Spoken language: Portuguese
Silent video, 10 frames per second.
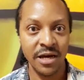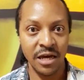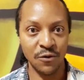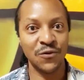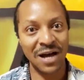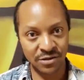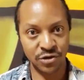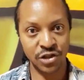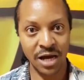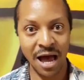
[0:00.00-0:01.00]
eu
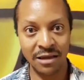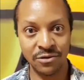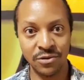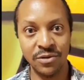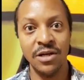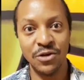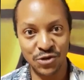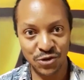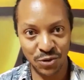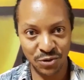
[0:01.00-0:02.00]
faço teatro,
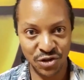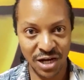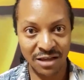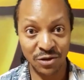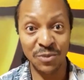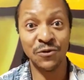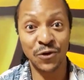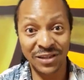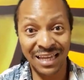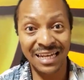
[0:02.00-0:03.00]
estou no teatro e me
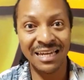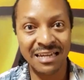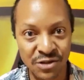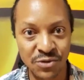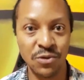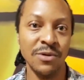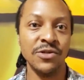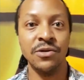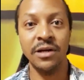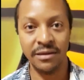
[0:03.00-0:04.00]
fortaleço com a história